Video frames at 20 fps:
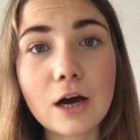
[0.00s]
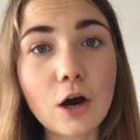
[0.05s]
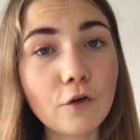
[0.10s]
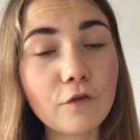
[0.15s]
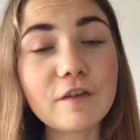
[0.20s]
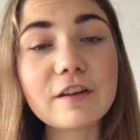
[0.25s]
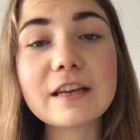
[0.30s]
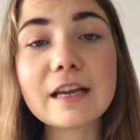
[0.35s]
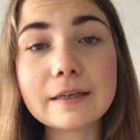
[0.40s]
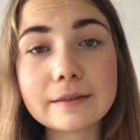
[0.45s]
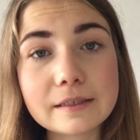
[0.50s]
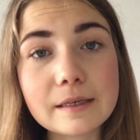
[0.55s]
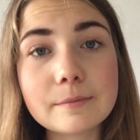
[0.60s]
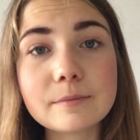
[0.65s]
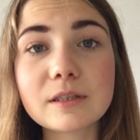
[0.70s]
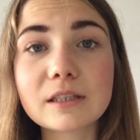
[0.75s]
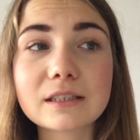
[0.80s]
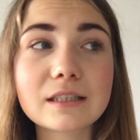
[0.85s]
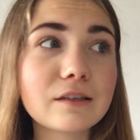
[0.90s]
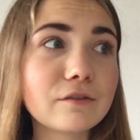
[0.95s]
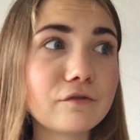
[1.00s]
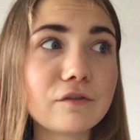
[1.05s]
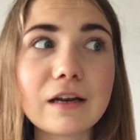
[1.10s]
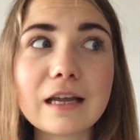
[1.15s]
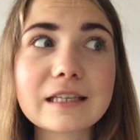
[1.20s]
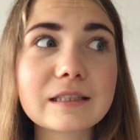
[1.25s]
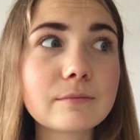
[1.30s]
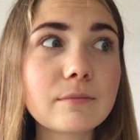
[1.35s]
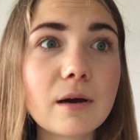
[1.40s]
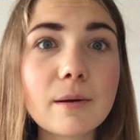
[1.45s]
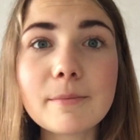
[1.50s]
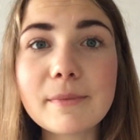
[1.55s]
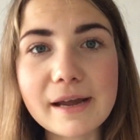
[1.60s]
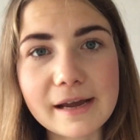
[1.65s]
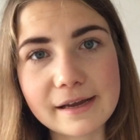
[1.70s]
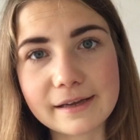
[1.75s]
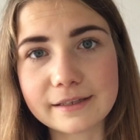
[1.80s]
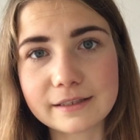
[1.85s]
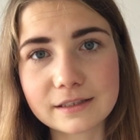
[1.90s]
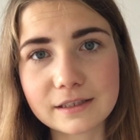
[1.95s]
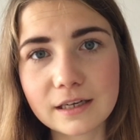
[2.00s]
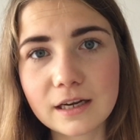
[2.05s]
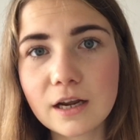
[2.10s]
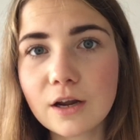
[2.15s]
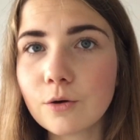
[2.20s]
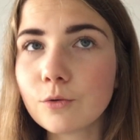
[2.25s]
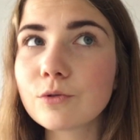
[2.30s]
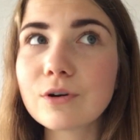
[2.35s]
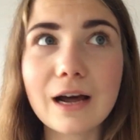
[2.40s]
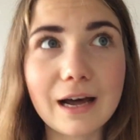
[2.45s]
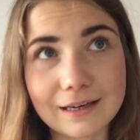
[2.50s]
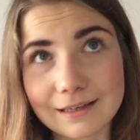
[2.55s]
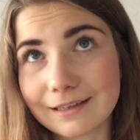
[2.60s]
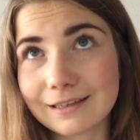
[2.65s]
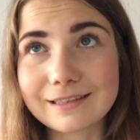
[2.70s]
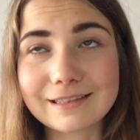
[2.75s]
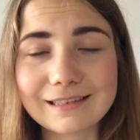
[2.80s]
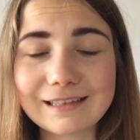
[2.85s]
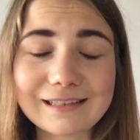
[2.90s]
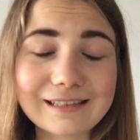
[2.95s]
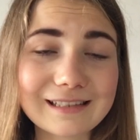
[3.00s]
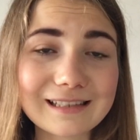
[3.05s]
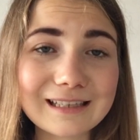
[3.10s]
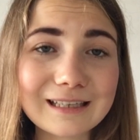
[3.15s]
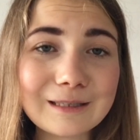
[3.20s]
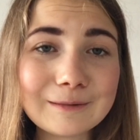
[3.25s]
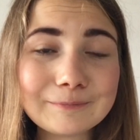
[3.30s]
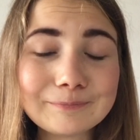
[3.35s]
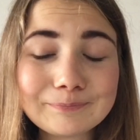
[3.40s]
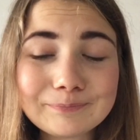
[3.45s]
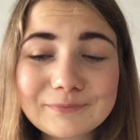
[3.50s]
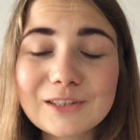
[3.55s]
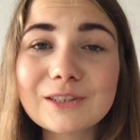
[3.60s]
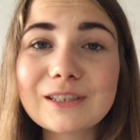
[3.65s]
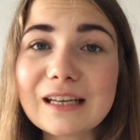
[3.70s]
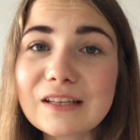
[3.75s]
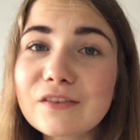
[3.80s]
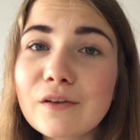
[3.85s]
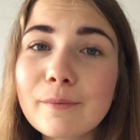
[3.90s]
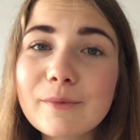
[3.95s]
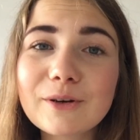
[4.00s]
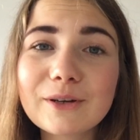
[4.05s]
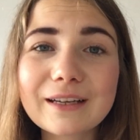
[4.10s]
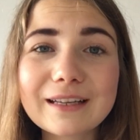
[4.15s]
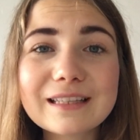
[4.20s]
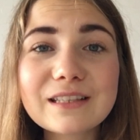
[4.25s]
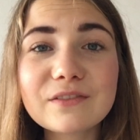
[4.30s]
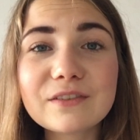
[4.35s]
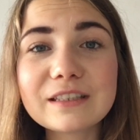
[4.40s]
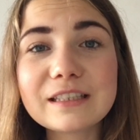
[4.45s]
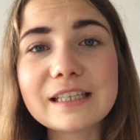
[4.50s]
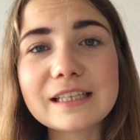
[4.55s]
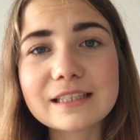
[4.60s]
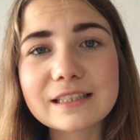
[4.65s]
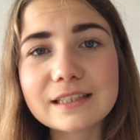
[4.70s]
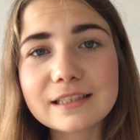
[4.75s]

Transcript: auch wenn ihr an dem Tag dann vielleicht mal mehr esst oder anders esst. So, das war mir noch ganz wichtig, das